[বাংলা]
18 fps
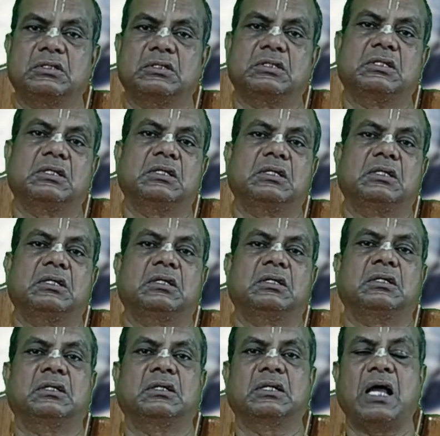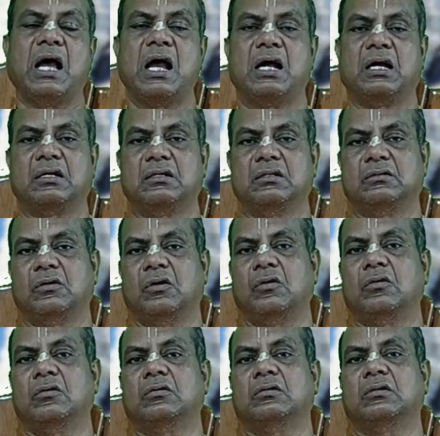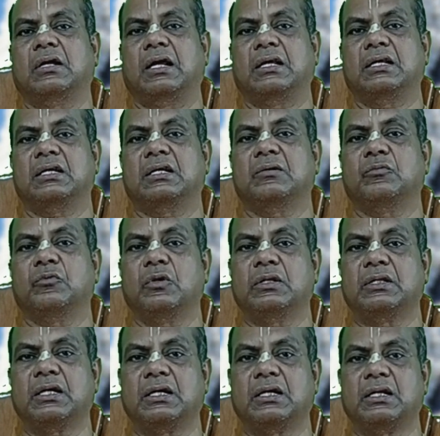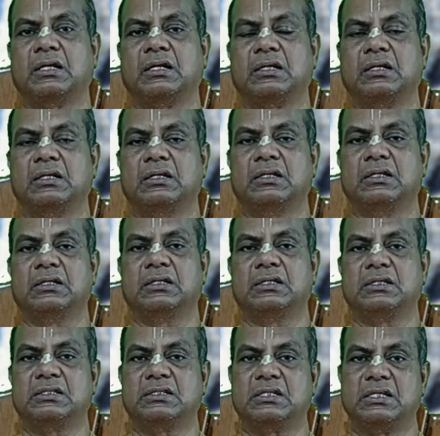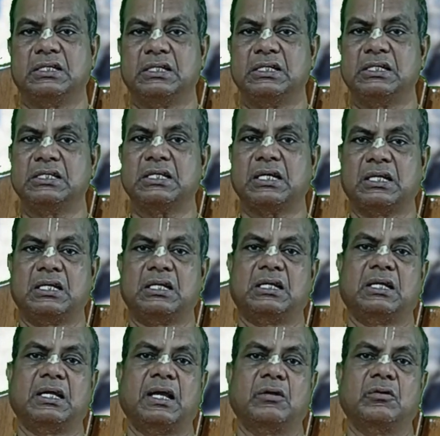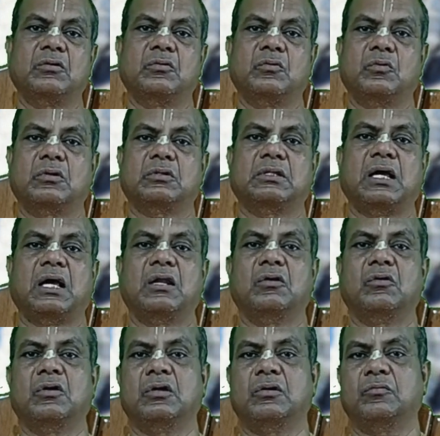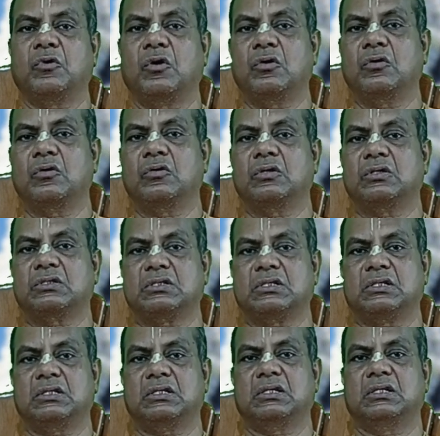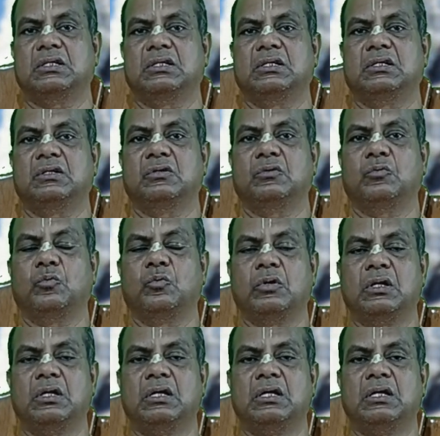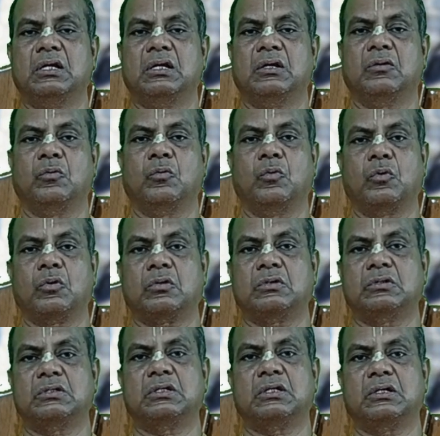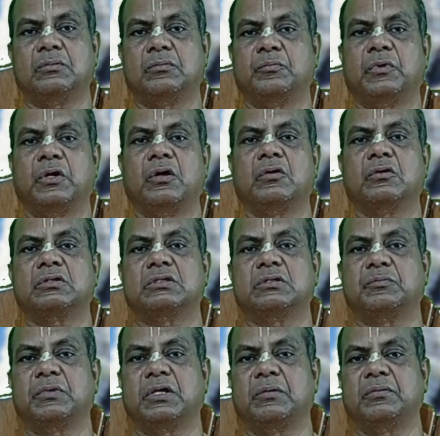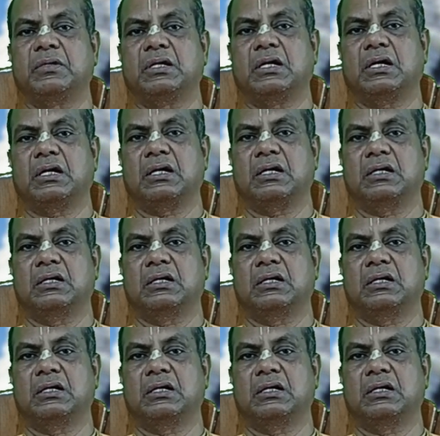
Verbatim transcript: যে নাক তখন রাজাকে বলে থাকেন যে ইনি জানেন কেন ওর তাল লয়ে ভঙ্গ হয়েছে উনি ওর যে প্রেয়সী প্রেমিকা